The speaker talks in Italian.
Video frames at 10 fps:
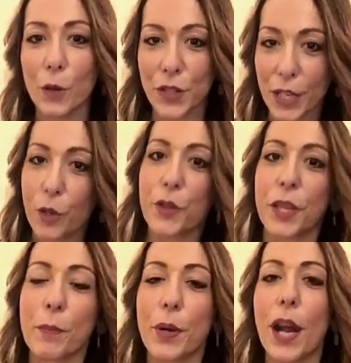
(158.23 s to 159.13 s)
in
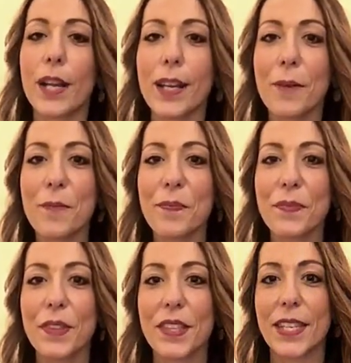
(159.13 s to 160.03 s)
contemporanea
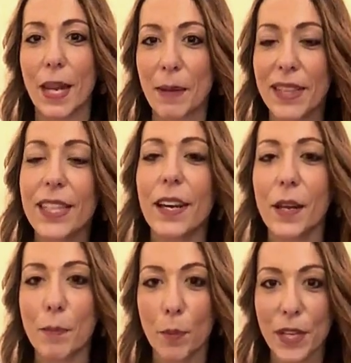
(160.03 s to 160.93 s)
sia la mattina che
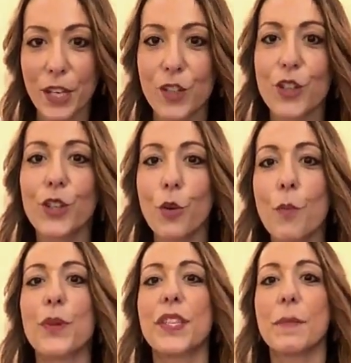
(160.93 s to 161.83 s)
il pomeriggio, con
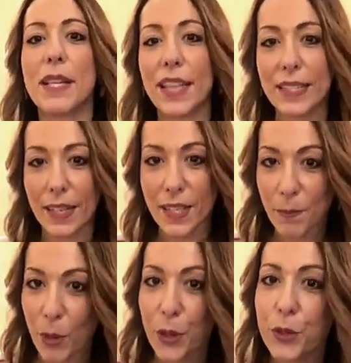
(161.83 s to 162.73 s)
possibilità di
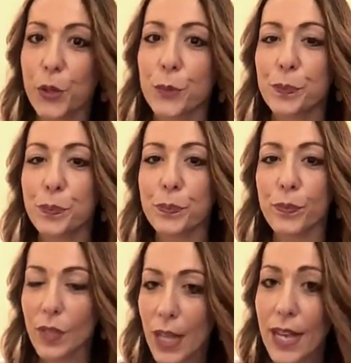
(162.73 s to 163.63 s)
trasporto
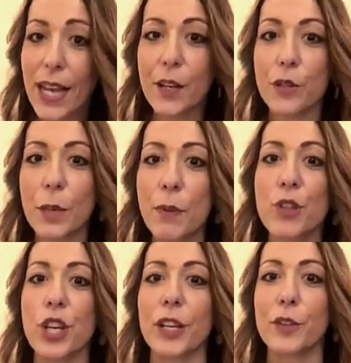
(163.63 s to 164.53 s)
a carico del
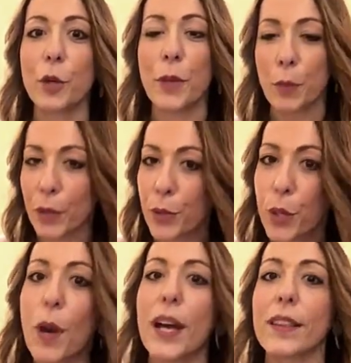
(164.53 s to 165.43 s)
progetto per quanto
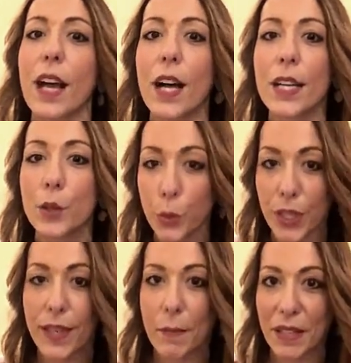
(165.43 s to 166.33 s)
riguarda i
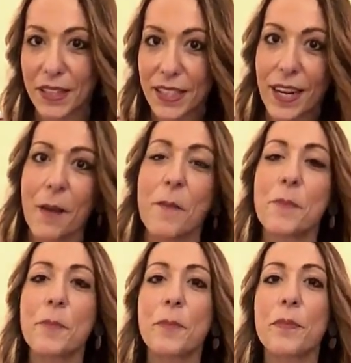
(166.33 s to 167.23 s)
turni della mattina.